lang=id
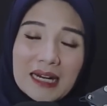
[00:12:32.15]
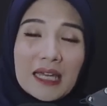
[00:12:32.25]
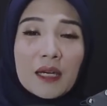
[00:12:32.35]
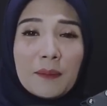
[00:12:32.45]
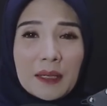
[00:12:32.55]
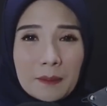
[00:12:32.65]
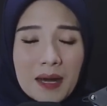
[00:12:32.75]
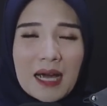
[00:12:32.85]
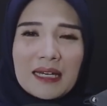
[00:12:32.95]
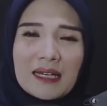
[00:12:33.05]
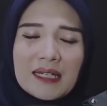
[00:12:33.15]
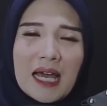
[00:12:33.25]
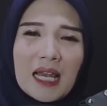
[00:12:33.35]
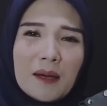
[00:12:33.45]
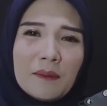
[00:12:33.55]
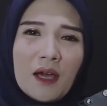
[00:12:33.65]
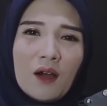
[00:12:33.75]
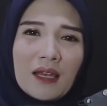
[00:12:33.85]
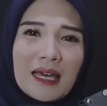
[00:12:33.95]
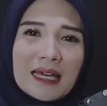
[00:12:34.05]
tragedi penerbangan yang dialami
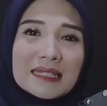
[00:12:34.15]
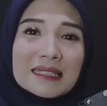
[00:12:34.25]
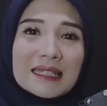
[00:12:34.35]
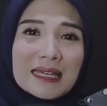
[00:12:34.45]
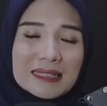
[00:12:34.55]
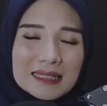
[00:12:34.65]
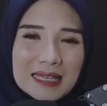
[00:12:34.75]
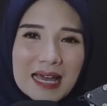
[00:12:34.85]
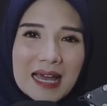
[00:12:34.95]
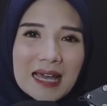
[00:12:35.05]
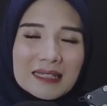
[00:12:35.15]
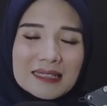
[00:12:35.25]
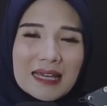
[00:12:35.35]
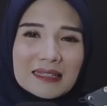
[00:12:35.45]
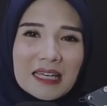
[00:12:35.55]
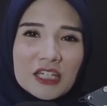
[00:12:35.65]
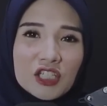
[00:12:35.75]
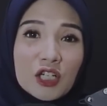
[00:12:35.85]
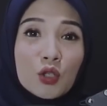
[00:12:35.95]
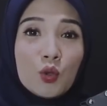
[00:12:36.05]
oleh Cessna
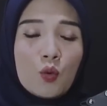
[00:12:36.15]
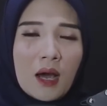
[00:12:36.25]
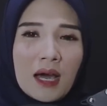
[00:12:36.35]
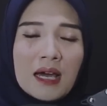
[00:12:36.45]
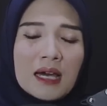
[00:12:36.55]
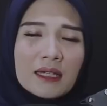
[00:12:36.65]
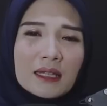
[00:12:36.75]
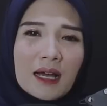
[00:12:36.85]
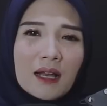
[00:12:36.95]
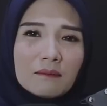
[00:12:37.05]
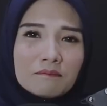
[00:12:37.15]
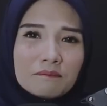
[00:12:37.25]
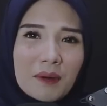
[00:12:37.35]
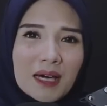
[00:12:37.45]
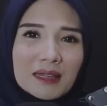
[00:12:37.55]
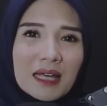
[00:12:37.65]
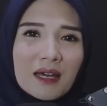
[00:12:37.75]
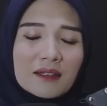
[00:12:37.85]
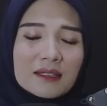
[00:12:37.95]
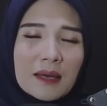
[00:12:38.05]
Citation 2 di tanggal
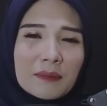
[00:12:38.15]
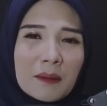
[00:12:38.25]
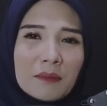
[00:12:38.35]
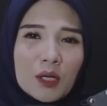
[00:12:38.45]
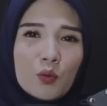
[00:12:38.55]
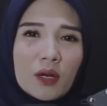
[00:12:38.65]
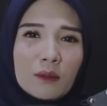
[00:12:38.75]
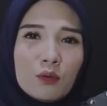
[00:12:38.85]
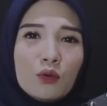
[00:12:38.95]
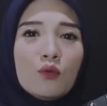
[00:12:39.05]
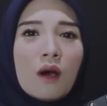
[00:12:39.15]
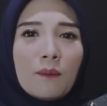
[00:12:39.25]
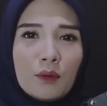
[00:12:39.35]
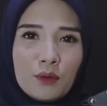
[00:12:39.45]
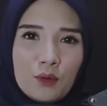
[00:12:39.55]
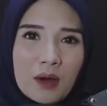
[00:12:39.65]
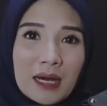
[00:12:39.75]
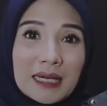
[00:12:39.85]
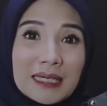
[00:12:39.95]
4 September 2022.